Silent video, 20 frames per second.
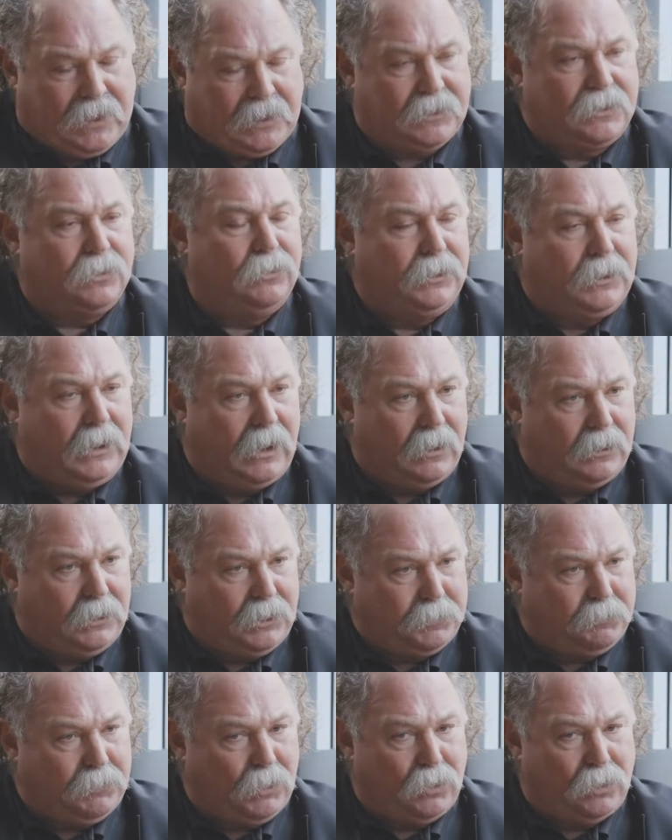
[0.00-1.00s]
Das sollte
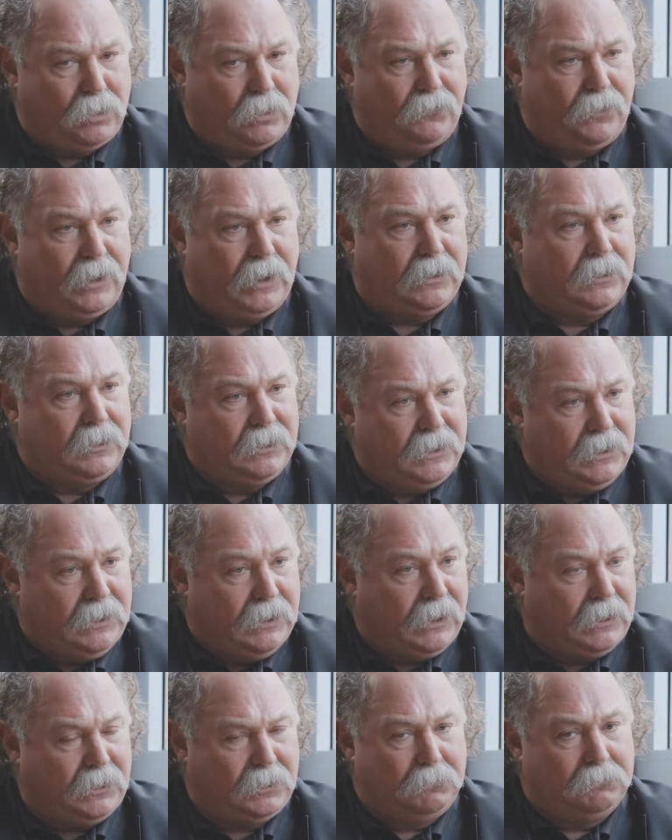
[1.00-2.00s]
angesprochen werden,
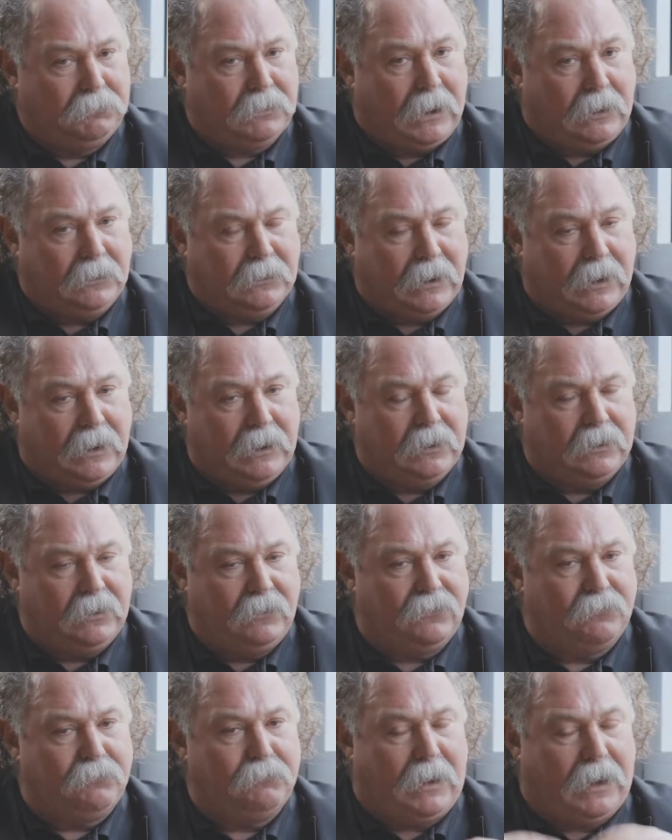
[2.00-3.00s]
direkt und dann
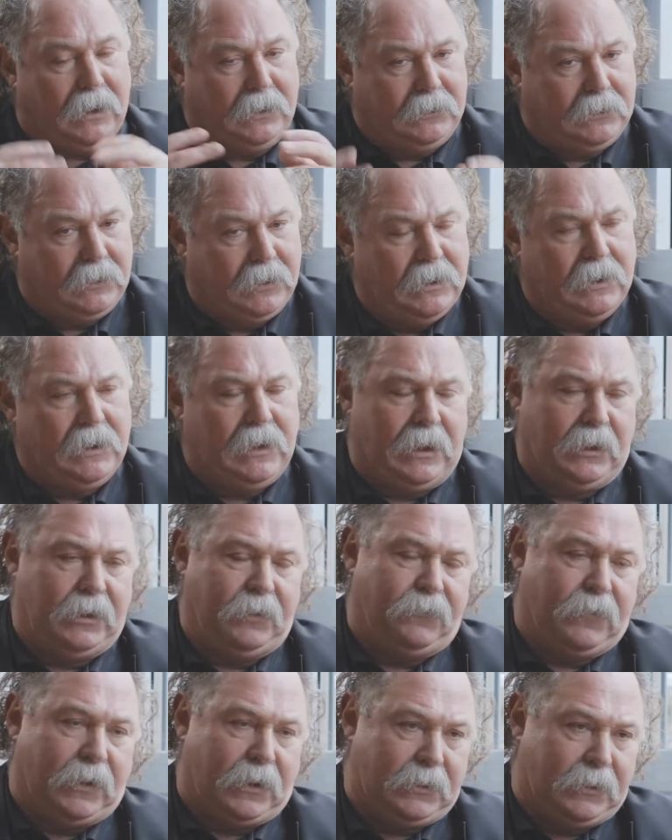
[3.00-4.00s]
relativ bald
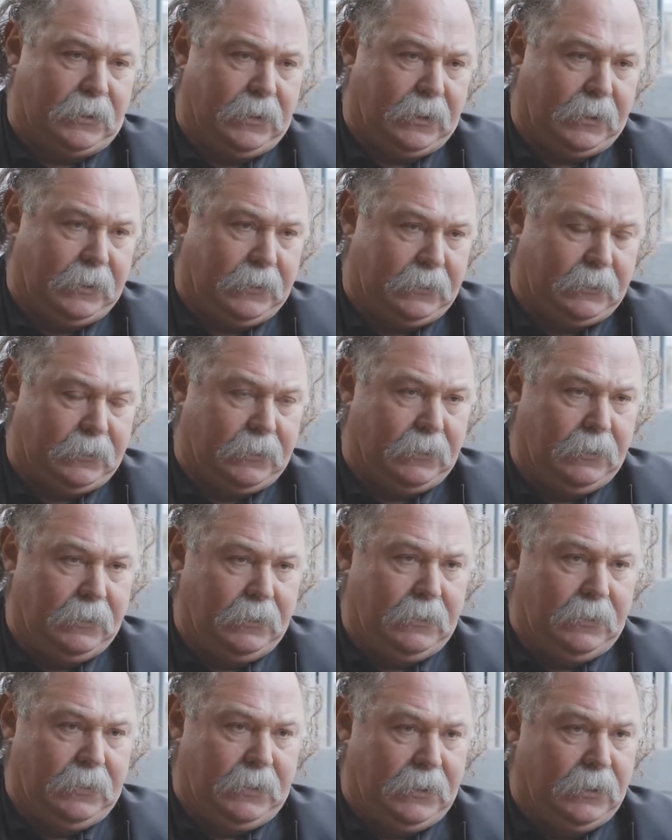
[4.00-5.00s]
eine fachgerechte
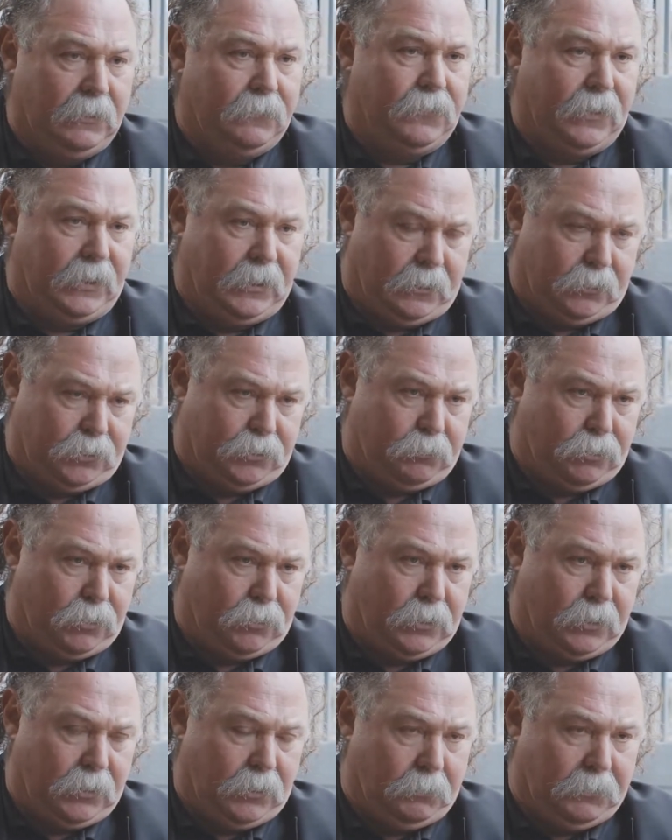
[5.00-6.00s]
Hilfe in
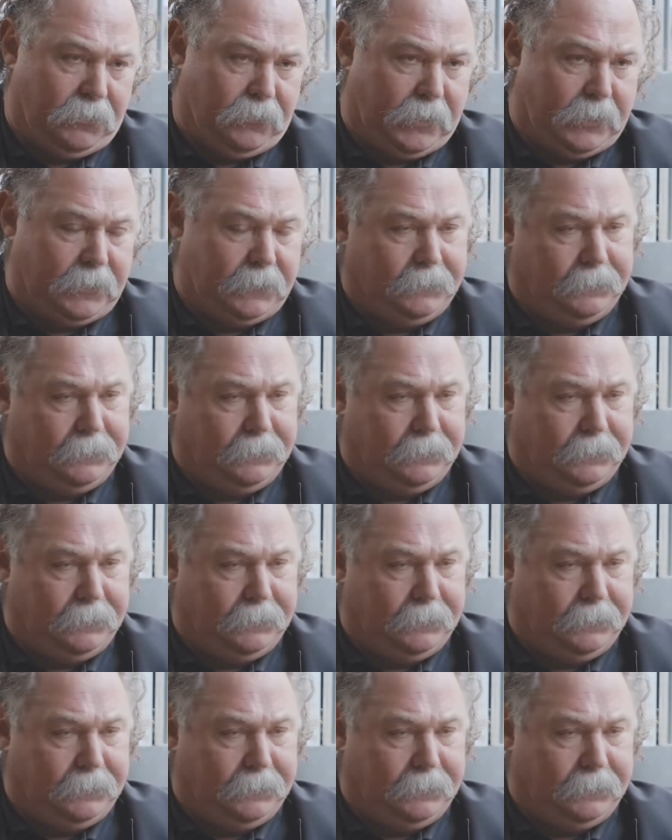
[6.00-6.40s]
Anspruch genommen werden.